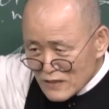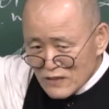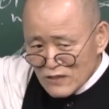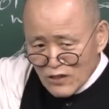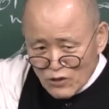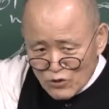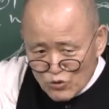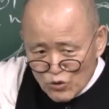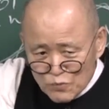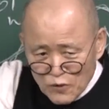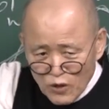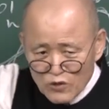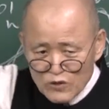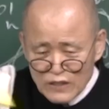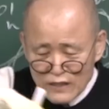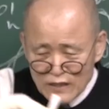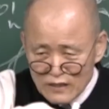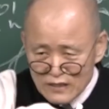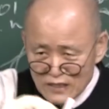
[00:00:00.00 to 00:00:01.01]
열두 몇
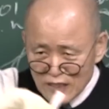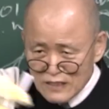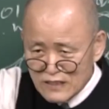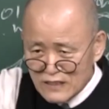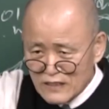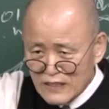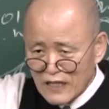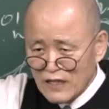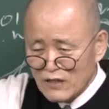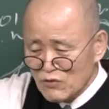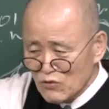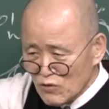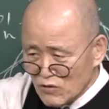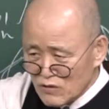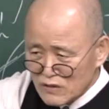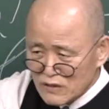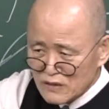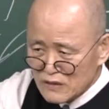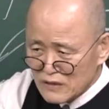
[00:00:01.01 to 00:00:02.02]
개를
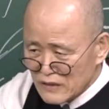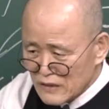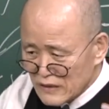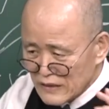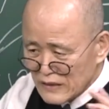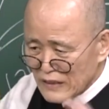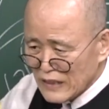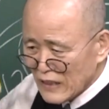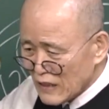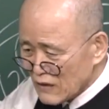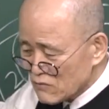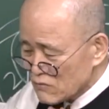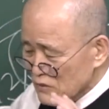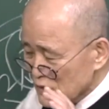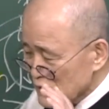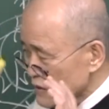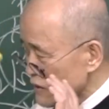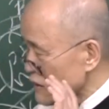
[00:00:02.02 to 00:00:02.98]
찾아내고 그, 그래가지고